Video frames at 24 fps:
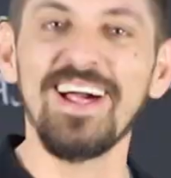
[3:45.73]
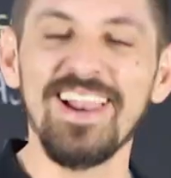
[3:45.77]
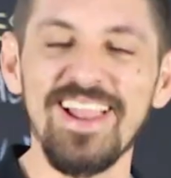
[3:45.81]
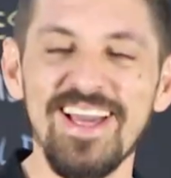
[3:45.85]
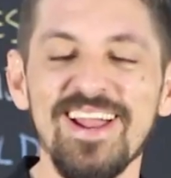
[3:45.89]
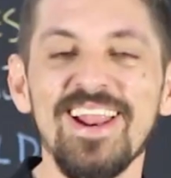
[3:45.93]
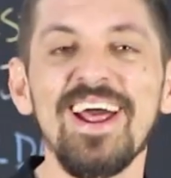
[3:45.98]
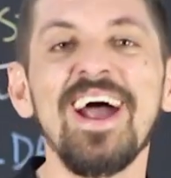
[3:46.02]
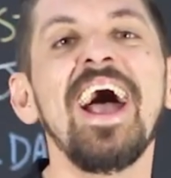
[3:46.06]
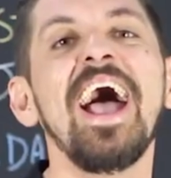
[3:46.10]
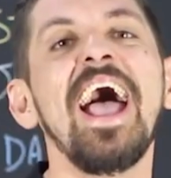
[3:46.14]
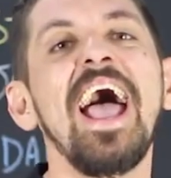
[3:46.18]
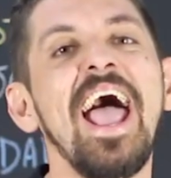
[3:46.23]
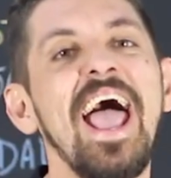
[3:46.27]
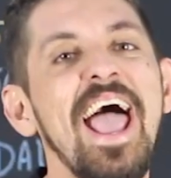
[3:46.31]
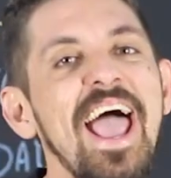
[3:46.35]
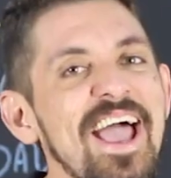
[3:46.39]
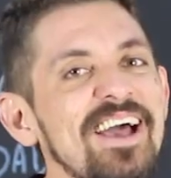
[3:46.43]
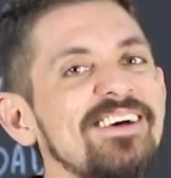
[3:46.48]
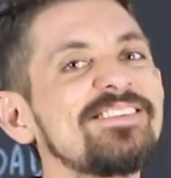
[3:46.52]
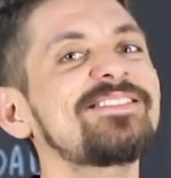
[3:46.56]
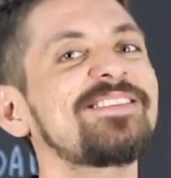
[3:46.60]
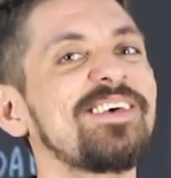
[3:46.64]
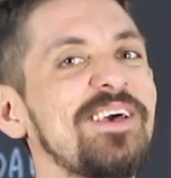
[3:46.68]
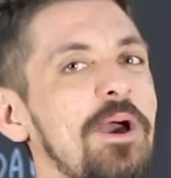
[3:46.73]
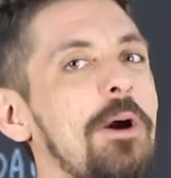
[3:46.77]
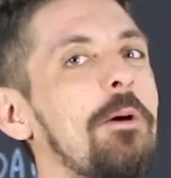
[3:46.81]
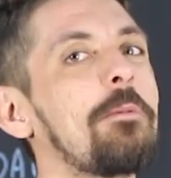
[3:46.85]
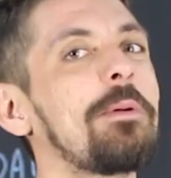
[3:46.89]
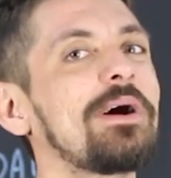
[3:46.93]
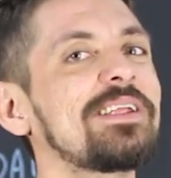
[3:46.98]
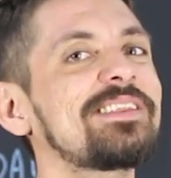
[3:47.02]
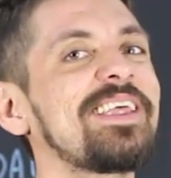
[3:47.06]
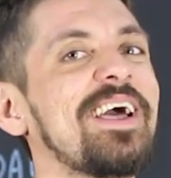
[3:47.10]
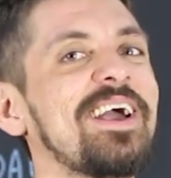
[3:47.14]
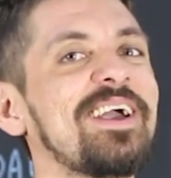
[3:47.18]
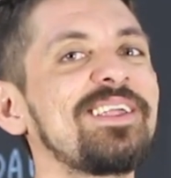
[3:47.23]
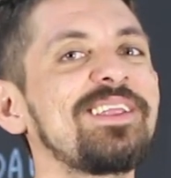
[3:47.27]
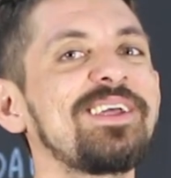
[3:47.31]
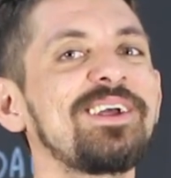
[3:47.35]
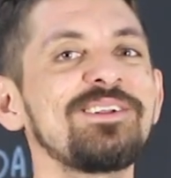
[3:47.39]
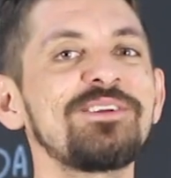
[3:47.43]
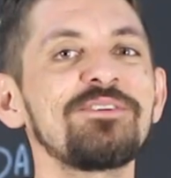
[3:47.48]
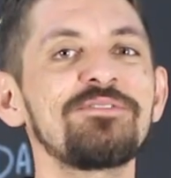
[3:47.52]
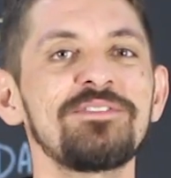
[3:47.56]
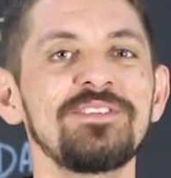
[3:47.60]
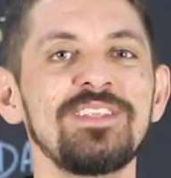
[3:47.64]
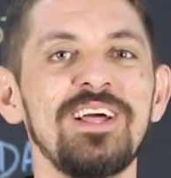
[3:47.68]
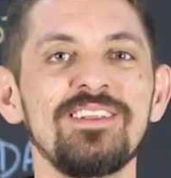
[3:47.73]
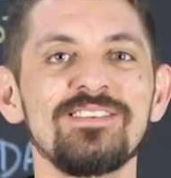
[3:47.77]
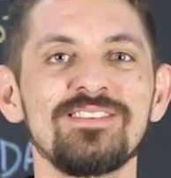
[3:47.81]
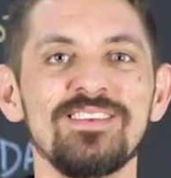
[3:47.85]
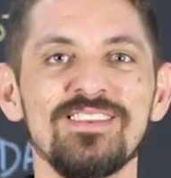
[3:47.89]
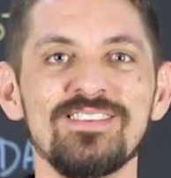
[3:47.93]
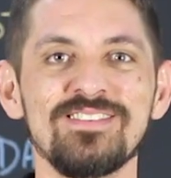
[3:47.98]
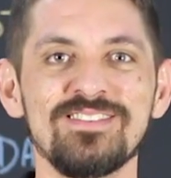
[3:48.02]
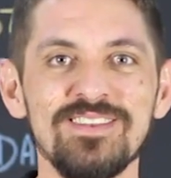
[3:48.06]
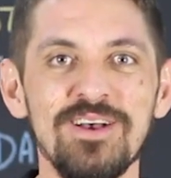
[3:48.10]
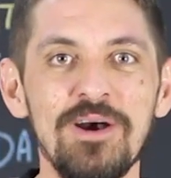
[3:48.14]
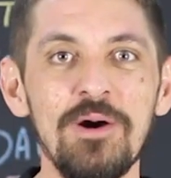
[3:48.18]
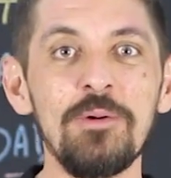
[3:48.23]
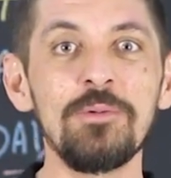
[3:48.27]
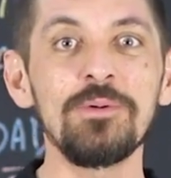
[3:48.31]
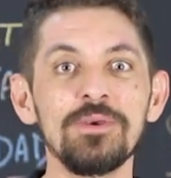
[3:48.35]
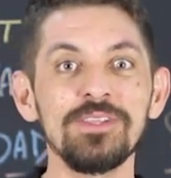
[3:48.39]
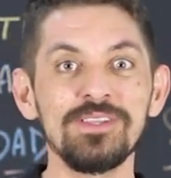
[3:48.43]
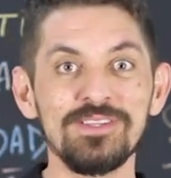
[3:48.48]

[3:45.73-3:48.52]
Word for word: Galera, essa é uma técnica de finalização,